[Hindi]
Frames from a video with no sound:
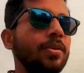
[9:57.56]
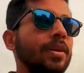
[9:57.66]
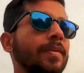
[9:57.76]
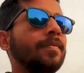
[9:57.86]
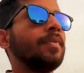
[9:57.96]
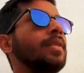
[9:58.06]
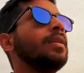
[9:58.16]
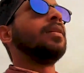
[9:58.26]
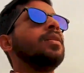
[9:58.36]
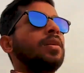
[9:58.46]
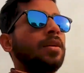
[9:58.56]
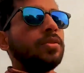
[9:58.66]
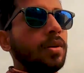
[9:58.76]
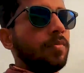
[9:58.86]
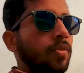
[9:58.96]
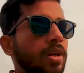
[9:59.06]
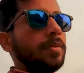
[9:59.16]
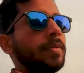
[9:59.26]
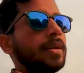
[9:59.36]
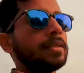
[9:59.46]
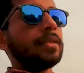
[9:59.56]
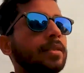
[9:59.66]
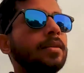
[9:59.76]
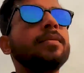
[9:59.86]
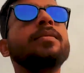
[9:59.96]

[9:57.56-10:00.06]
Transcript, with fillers: रहोगे तो आप बॉडी भी बना सकते हो